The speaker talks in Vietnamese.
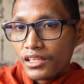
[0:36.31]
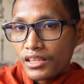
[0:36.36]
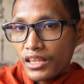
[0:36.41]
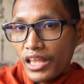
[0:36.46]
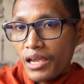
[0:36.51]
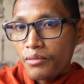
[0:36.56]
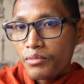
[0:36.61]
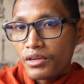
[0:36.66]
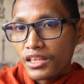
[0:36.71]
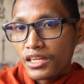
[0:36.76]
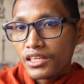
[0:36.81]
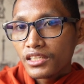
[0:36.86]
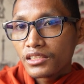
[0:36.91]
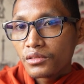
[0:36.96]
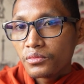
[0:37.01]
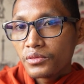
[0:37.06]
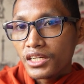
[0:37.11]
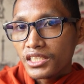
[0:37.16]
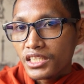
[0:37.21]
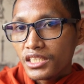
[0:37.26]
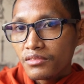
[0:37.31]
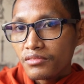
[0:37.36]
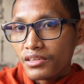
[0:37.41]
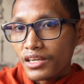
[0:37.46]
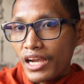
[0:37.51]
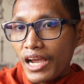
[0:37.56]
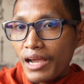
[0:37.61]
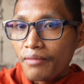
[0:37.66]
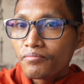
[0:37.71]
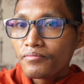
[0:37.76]
Tại bởi thương thua chi vừa
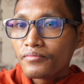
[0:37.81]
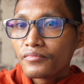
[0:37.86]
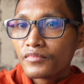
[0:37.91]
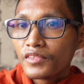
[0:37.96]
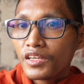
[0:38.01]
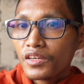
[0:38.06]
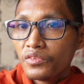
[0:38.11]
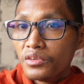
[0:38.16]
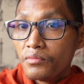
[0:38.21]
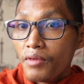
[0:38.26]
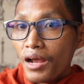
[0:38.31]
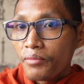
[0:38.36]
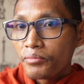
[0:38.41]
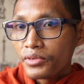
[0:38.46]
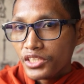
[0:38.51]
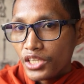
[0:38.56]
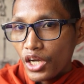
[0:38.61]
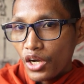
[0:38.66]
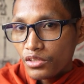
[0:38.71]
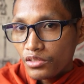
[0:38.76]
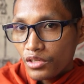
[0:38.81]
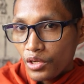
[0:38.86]
cắm vì bạn phải giáo